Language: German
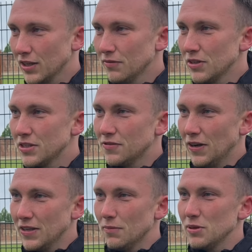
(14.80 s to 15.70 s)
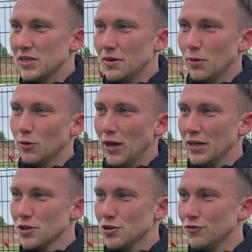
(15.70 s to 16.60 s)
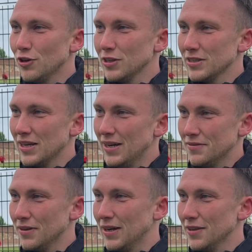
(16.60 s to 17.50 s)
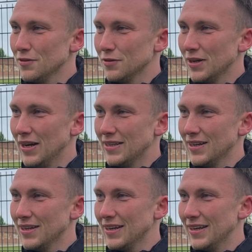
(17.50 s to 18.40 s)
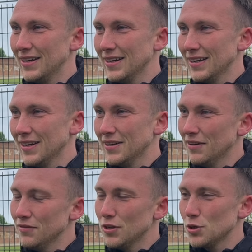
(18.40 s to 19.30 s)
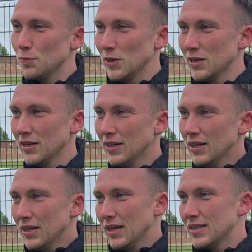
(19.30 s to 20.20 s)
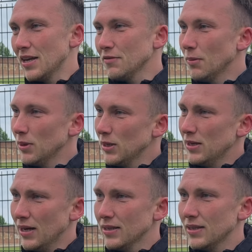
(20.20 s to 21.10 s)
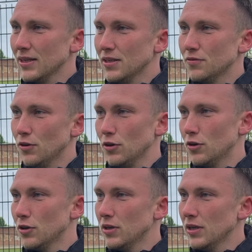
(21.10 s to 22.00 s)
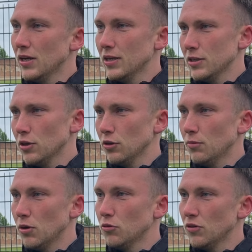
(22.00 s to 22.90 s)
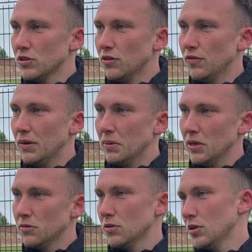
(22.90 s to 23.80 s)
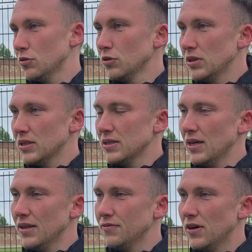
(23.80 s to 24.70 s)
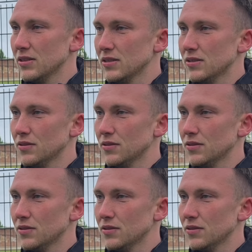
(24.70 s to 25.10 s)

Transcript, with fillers: wichtig. Wir hatten ja bisher immer nur englische Wochen, das heißt, wir konnten nur drei Tage regenerieren, dann wieder spielen. Jetzt hatten wir mal eine lange Trainingswoche, konnten inhaltlich auch nochmal gut was aufarbeiten und natürlich jetzt in der Endphase ist das